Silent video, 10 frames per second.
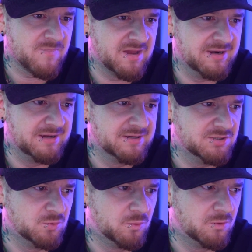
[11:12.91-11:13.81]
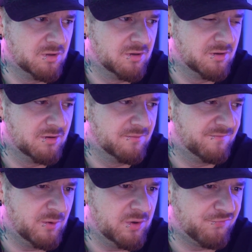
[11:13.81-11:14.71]
Ne? You, uh,
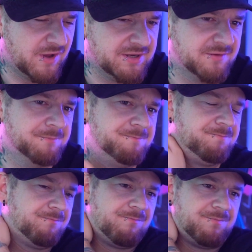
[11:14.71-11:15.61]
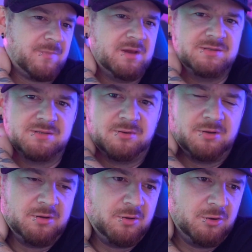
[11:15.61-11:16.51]
very funny in the
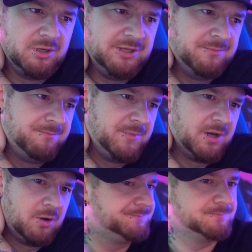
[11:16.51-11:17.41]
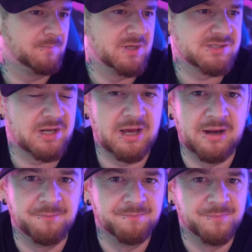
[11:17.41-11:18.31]
uh, early, now
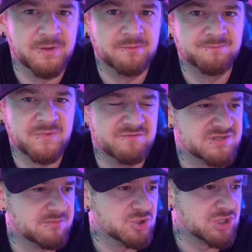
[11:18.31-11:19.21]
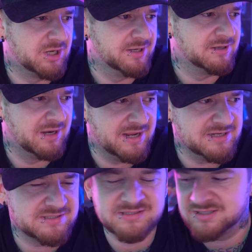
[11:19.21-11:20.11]
klar. Ne? Wisst ihr Bescheid.
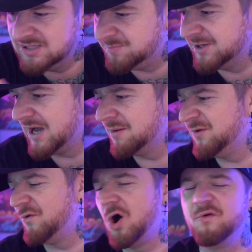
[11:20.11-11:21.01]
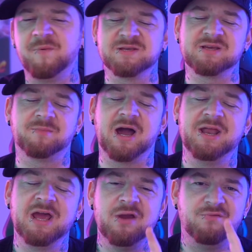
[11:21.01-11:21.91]
Ladies, ich bedanke mich für eure
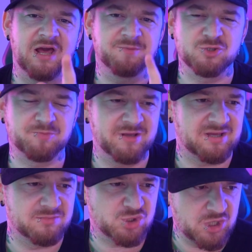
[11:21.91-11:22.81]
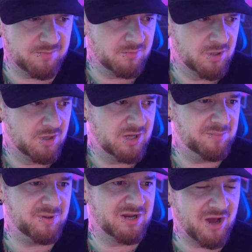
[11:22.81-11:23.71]
Aufmerksamkeit. Vielleicht bis später im Stream.
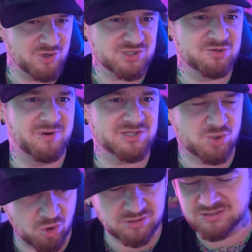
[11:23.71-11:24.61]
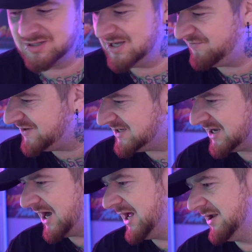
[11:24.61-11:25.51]
Ich bin raus. Macht's gut. Ich finde die
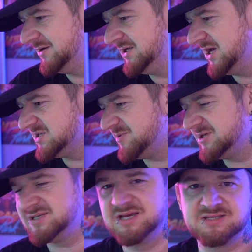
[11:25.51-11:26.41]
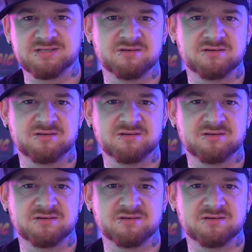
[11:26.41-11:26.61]
geil, die SBCs.